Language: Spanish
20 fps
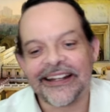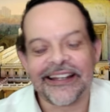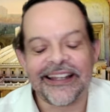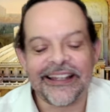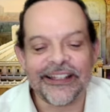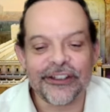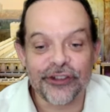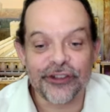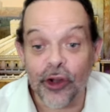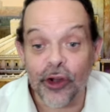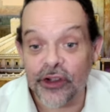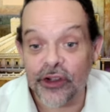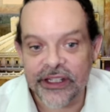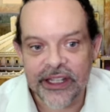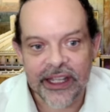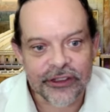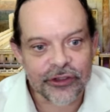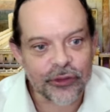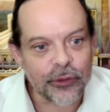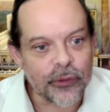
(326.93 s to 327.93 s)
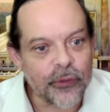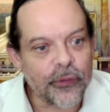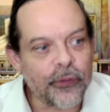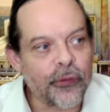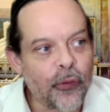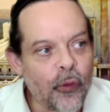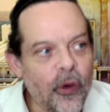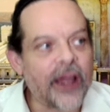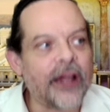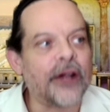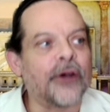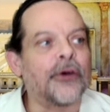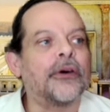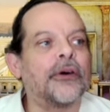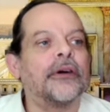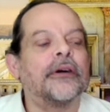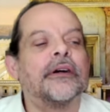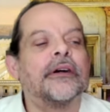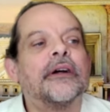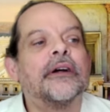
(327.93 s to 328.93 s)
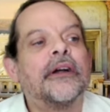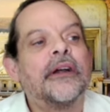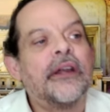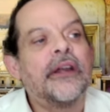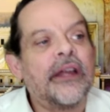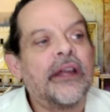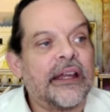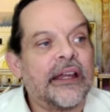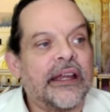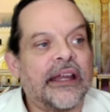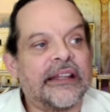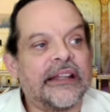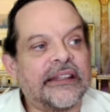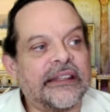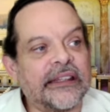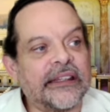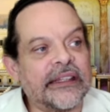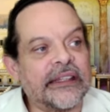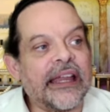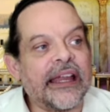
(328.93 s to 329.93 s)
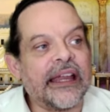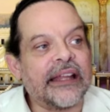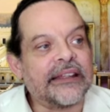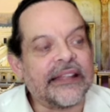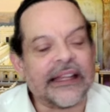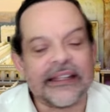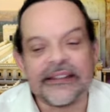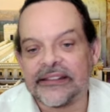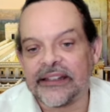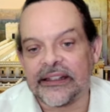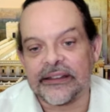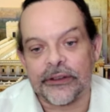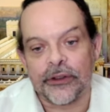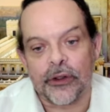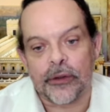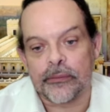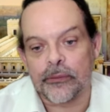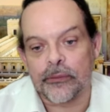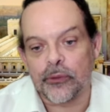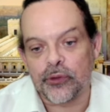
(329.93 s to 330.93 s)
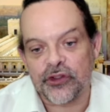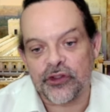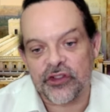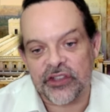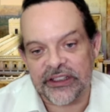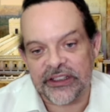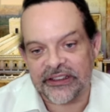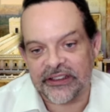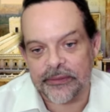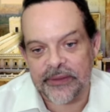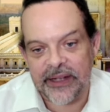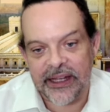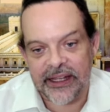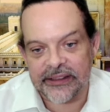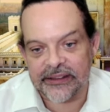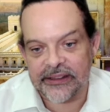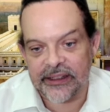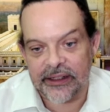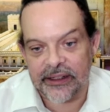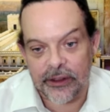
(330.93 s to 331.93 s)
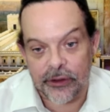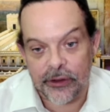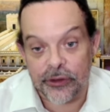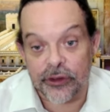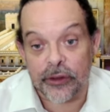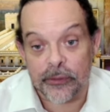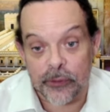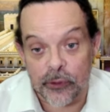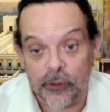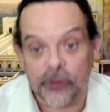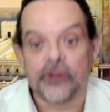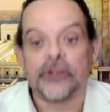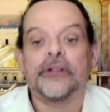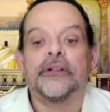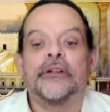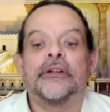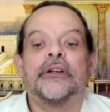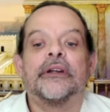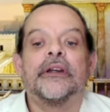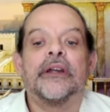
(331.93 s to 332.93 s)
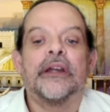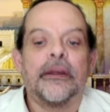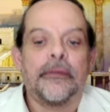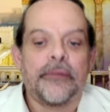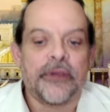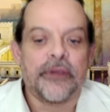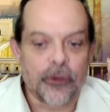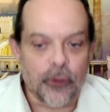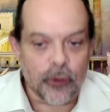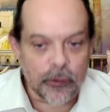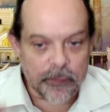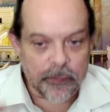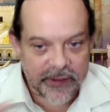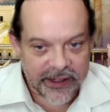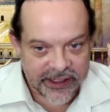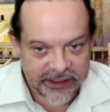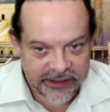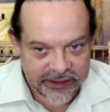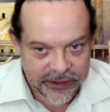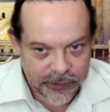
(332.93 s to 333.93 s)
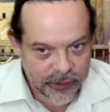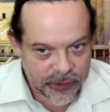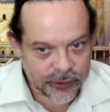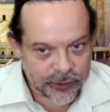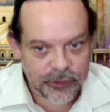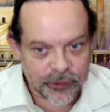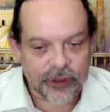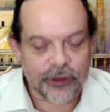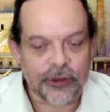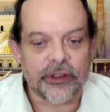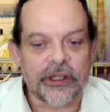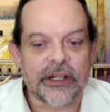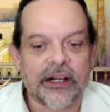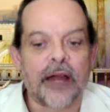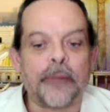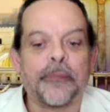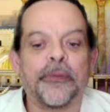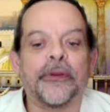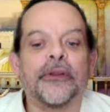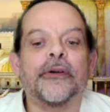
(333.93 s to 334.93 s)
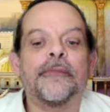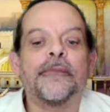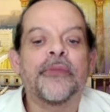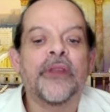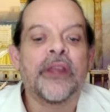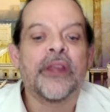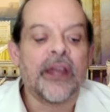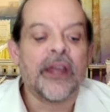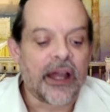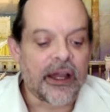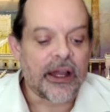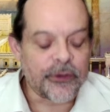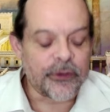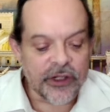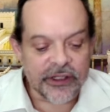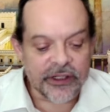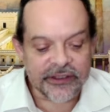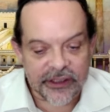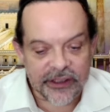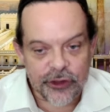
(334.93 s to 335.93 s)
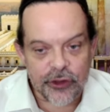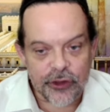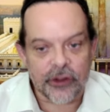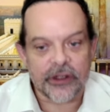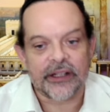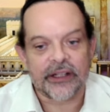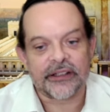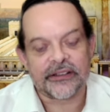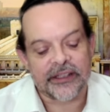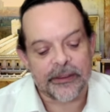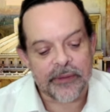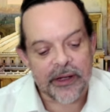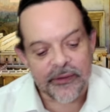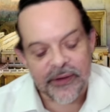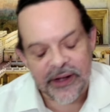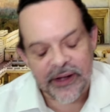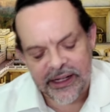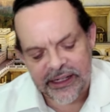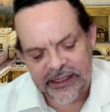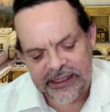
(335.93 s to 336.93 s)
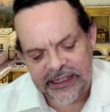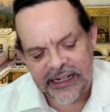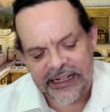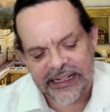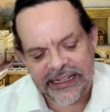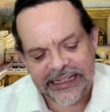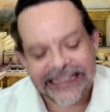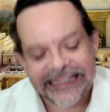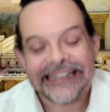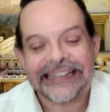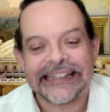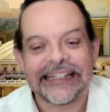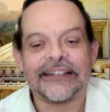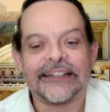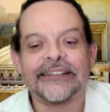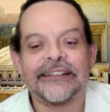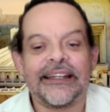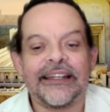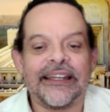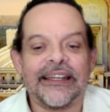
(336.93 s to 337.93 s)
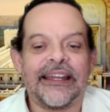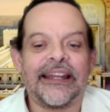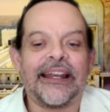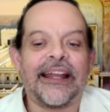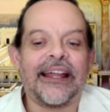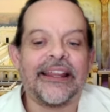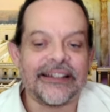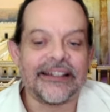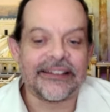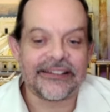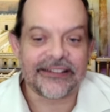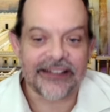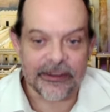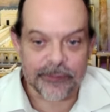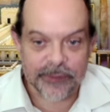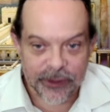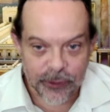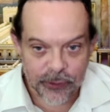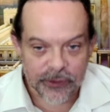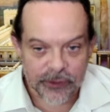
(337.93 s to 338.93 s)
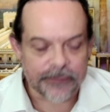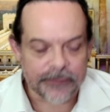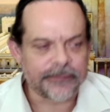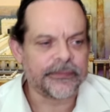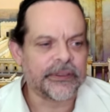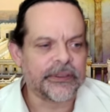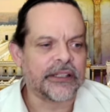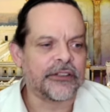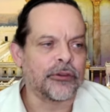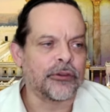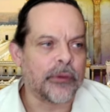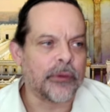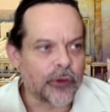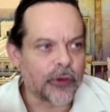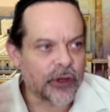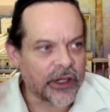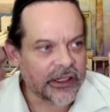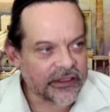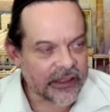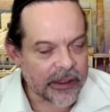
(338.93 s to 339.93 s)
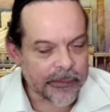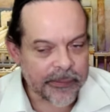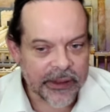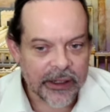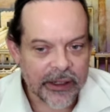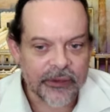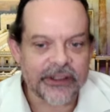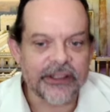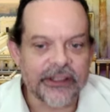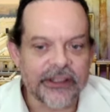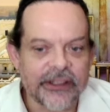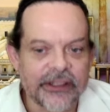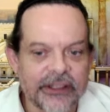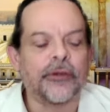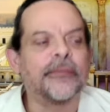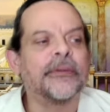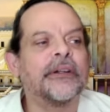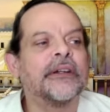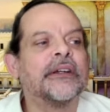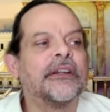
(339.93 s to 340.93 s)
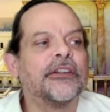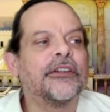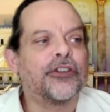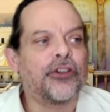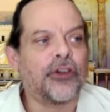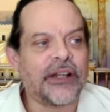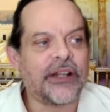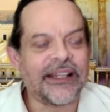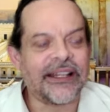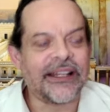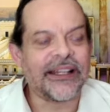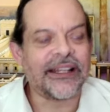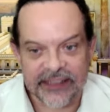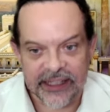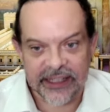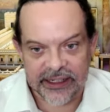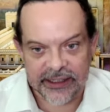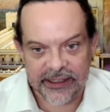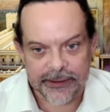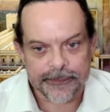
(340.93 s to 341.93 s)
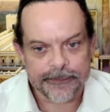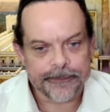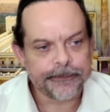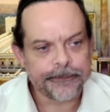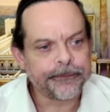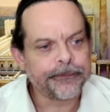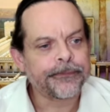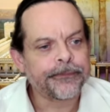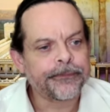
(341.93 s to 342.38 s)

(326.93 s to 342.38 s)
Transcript: redención, y es un fuego que, está encendido muchísima gente alrededor del mundo. Disculpa que te cuento una historia rápido. Había una señora, se llamaba Raquelita, y era del Salvador, que su memoria sea para bendición. Yo era anciana,